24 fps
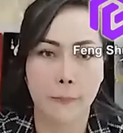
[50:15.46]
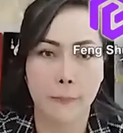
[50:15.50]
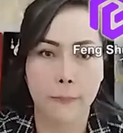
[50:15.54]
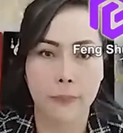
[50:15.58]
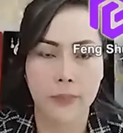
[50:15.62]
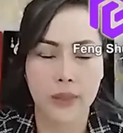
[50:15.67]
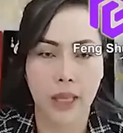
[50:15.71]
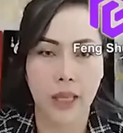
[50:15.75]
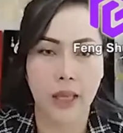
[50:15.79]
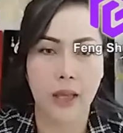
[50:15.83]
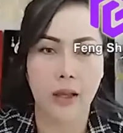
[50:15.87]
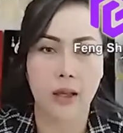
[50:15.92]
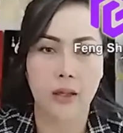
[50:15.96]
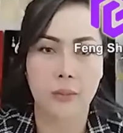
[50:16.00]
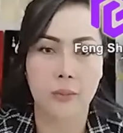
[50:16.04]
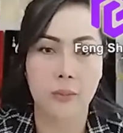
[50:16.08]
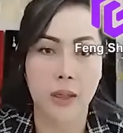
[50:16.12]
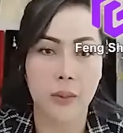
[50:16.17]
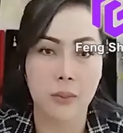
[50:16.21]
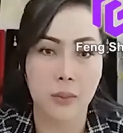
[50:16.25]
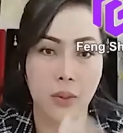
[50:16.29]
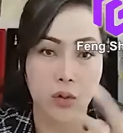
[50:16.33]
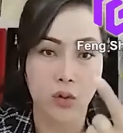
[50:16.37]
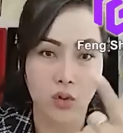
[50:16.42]
chả
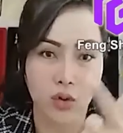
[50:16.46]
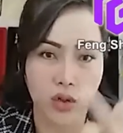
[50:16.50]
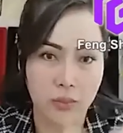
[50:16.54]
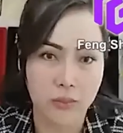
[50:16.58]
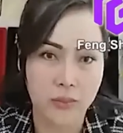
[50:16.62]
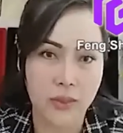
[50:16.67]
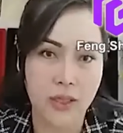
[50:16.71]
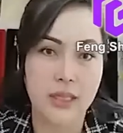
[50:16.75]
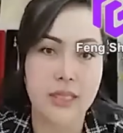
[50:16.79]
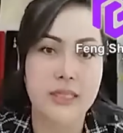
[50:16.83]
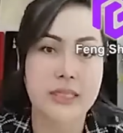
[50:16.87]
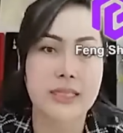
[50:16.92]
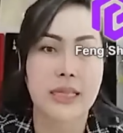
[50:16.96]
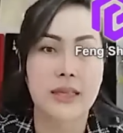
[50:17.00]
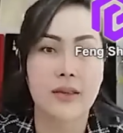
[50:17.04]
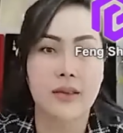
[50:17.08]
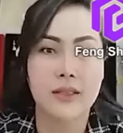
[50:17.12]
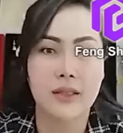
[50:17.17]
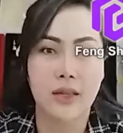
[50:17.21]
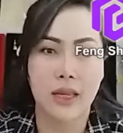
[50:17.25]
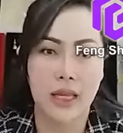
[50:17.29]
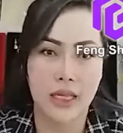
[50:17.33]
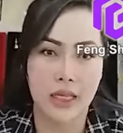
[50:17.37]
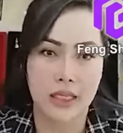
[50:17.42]
bật bằng cùi mưa để xài giờ
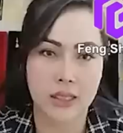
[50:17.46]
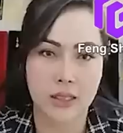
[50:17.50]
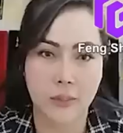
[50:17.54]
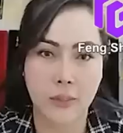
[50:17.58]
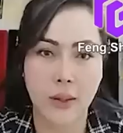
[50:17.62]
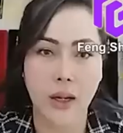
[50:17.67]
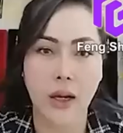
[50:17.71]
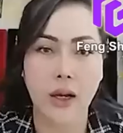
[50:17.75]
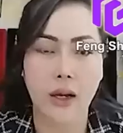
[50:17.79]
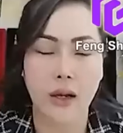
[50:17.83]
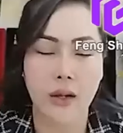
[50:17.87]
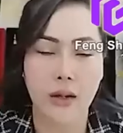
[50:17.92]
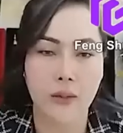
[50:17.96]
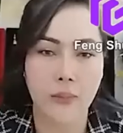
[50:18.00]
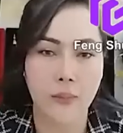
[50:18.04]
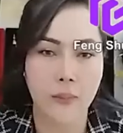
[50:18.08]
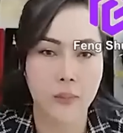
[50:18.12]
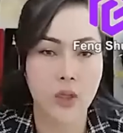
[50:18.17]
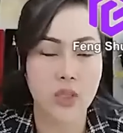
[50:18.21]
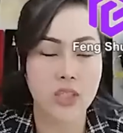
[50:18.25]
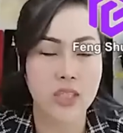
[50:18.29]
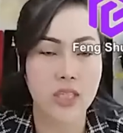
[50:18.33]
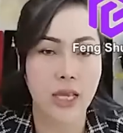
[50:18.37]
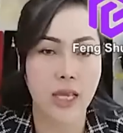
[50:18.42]
chạy nương tầm mòn
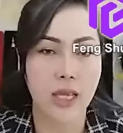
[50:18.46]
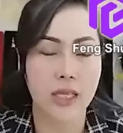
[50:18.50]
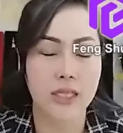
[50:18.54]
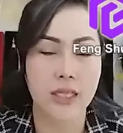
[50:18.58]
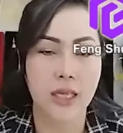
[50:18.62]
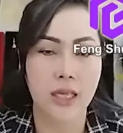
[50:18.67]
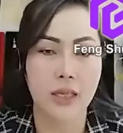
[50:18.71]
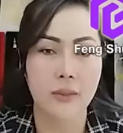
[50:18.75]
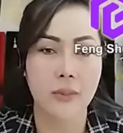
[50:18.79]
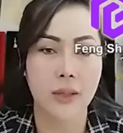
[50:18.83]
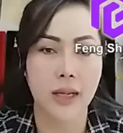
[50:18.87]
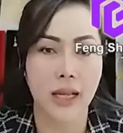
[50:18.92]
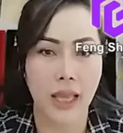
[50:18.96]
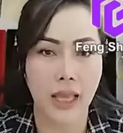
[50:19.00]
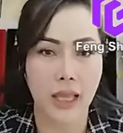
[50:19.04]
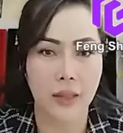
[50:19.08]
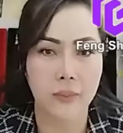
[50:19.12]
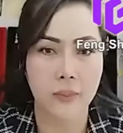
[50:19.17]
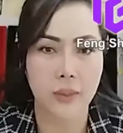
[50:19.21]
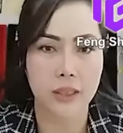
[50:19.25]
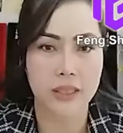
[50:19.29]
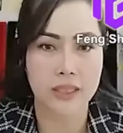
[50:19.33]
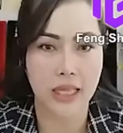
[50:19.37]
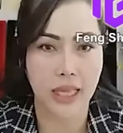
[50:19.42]
để xa giấy mình ai
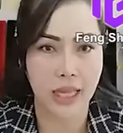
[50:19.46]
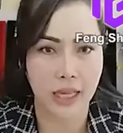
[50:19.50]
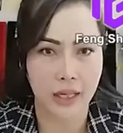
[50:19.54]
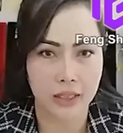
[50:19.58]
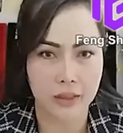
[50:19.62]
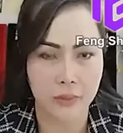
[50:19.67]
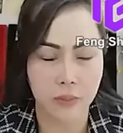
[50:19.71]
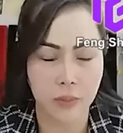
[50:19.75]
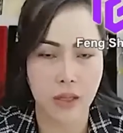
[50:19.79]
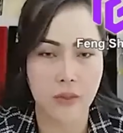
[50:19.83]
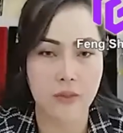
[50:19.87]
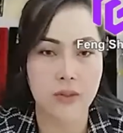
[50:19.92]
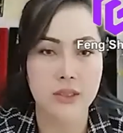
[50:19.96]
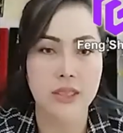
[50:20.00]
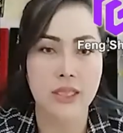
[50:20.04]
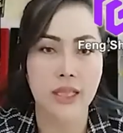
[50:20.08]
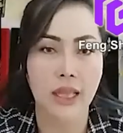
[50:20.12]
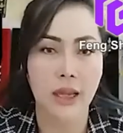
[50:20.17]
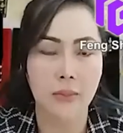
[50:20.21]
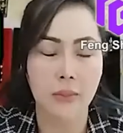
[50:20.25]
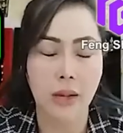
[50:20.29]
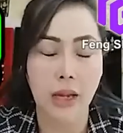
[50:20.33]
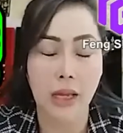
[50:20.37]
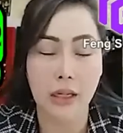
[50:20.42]
phải chăng bên việt
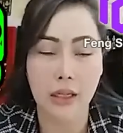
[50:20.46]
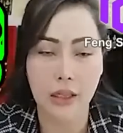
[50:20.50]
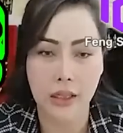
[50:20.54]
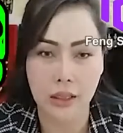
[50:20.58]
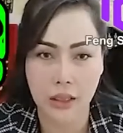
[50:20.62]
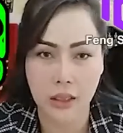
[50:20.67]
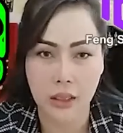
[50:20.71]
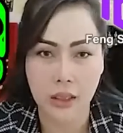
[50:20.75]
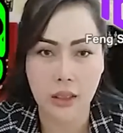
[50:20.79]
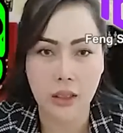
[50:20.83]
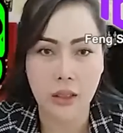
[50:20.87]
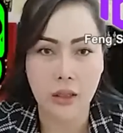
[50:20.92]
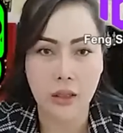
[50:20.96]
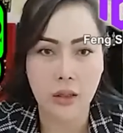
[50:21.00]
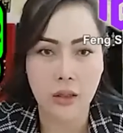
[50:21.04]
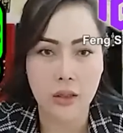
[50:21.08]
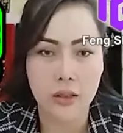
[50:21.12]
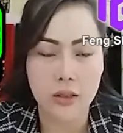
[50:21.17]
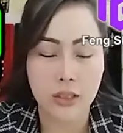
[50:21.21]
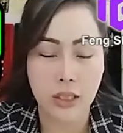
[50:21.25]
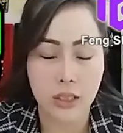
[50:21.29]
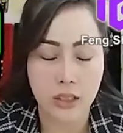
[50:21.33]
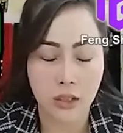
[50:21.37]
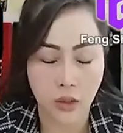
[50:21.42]
nam ba này
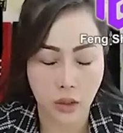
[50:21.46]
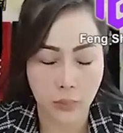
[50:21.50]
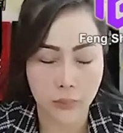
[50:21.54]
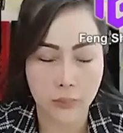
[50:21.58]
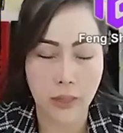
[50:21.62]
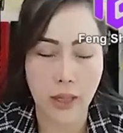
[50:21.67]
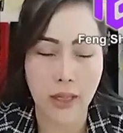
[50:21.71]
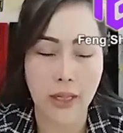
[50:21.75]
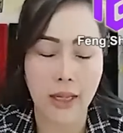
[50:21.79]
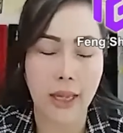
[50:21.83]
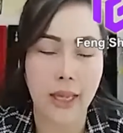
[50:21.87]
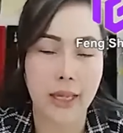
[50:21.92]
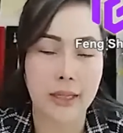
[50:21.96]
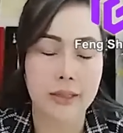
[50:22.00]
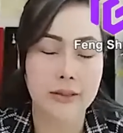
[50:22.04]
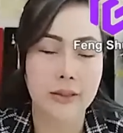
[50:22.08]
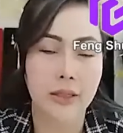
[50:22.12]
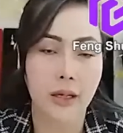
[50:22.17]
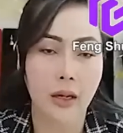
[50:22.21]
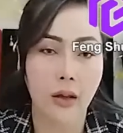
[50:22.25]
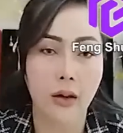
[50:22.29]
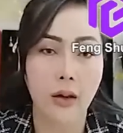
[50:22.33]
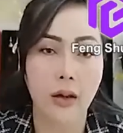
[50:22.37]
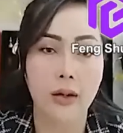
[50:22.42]
dây thọp bạc hàng
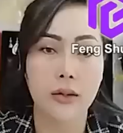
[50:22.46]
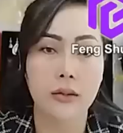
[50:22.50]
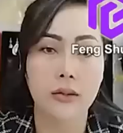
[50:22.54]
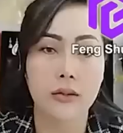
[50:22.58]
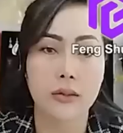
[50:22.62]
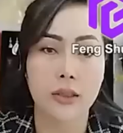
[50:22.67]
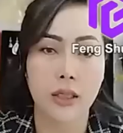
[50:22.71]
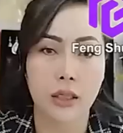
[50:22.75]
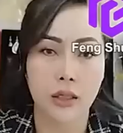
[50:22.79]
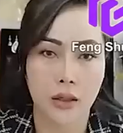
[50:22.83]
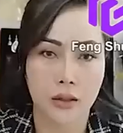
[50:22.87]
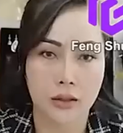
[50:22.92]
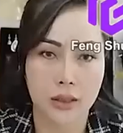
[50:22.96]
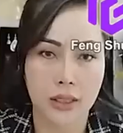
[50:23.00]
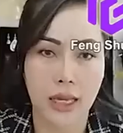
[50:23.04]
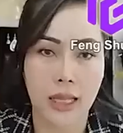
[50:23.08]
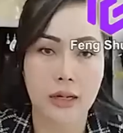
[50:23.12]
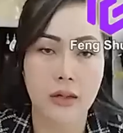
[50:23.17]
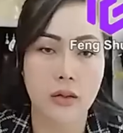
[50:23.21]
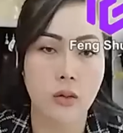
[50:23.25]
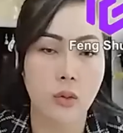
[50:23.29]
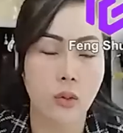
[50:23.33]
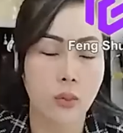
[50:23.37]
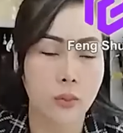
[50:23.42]
salon dây ắt
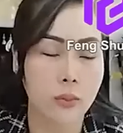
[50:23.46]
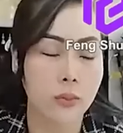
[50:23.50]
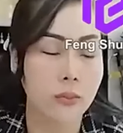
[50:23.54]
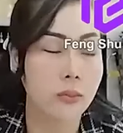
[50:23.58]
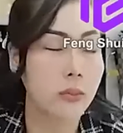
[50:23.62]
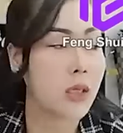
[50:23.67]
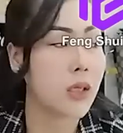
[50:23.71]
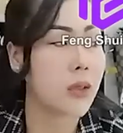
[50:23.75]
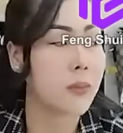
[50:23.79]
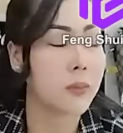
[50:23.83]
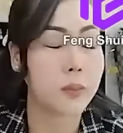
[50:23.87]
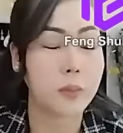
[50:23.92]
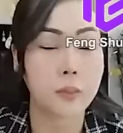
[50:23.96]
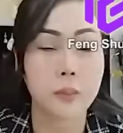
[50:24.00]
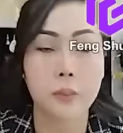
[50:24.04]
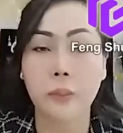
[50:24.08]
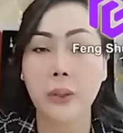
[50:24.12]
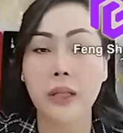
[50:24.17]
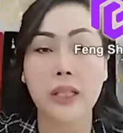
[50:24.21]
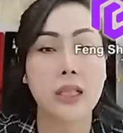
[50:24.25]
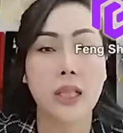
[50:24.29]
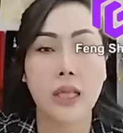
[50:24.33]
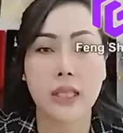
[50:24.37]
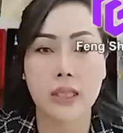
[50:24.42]
can rụp mơ
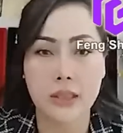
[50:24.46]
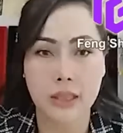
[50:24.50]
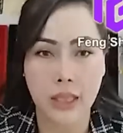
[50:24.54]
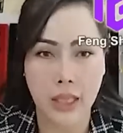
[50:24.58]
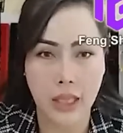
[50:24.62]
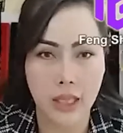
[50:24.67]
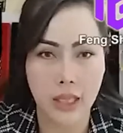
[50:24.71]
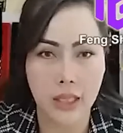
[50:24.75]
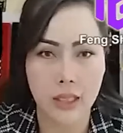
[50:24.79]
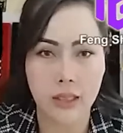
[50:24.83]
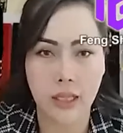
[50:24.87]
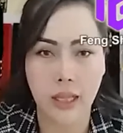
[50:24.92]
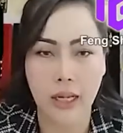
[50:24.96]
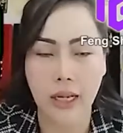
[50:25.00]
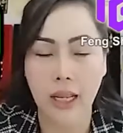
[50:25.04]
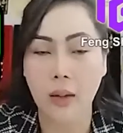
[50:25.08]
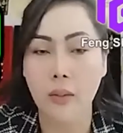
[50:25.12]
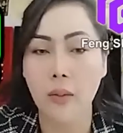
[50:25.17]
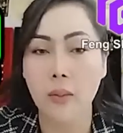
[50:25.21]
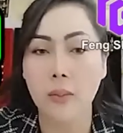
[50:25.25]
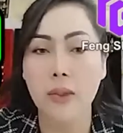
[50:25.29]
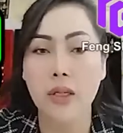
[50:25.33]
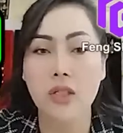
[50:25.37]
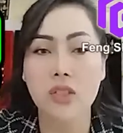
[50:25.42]
pin lên tề nè nào
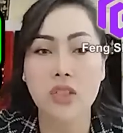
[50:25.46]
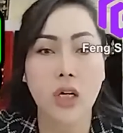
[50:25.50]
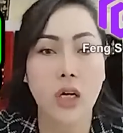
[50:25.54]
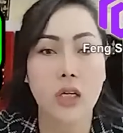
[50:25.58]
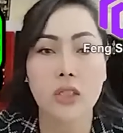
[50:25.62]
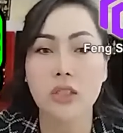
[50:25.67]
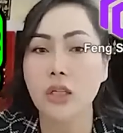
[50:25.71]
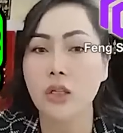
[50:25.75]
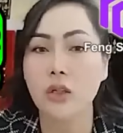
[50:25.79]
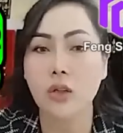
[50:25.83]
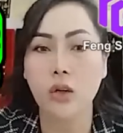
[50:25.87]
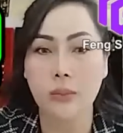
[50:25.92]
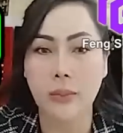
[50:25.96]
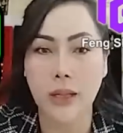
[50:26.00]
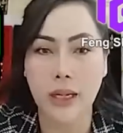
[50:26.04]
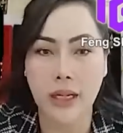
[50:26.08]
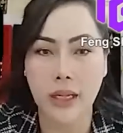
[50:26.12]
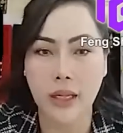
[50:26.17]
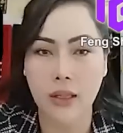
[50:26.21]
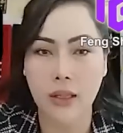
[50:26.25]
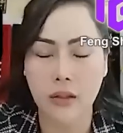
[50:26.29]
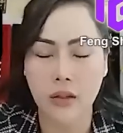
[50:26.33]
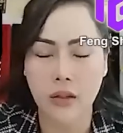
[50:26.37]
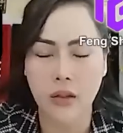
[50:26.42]
mà mơ chọn dây rọt bạn
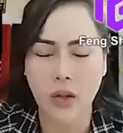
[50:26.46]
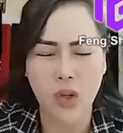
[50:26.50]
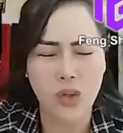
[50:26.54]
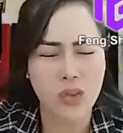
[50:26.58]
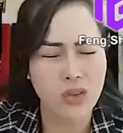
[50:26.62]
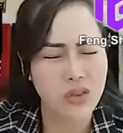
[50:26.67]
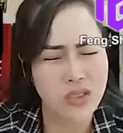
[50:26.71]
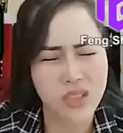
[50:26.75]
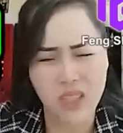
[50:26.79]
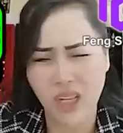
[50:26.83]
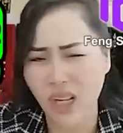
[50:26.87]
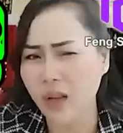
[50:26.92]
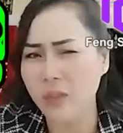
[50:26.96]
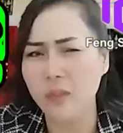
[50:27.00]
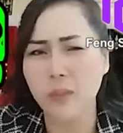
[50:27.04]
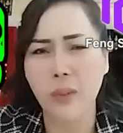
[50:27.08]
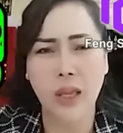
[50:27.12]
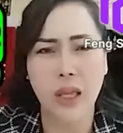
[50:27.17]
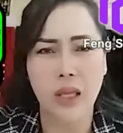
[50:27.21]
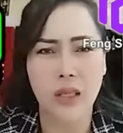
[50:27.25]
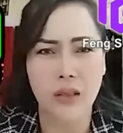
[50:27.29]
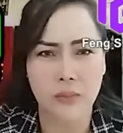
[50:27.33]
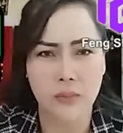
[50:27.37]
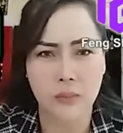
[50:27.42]
này tràn
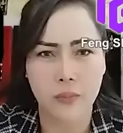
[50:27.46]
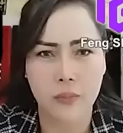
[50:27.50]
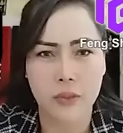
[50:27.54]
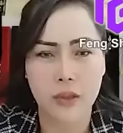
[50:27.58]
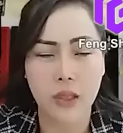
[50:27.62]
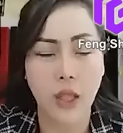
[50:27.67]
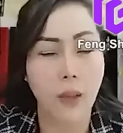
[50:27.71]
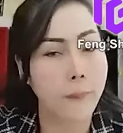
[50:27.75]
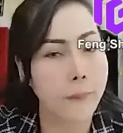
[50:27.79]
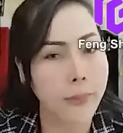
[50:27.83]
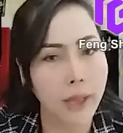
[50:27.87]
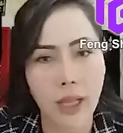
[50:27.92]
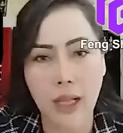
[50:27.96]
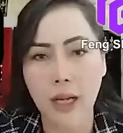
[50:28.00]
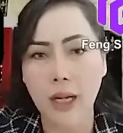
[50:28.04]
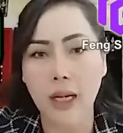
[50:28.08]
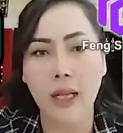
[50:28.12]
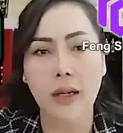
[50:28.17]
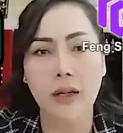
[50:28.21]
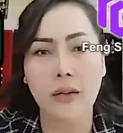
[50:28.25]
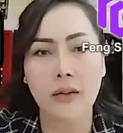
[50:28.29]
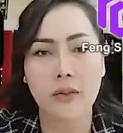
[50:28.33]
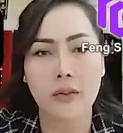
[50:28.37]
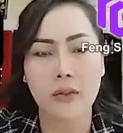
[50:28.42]
pe đập pe là
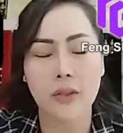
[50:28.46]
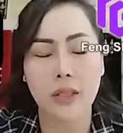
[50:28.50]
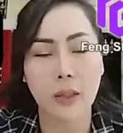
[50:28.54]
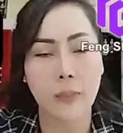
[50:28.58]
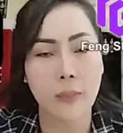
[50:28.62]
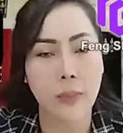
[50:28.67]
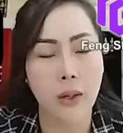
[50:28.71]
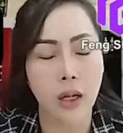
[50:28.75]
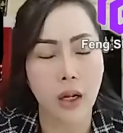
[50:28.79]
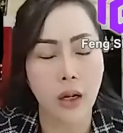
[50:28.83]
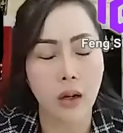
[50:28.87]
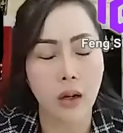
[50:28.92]
lâu dây bạc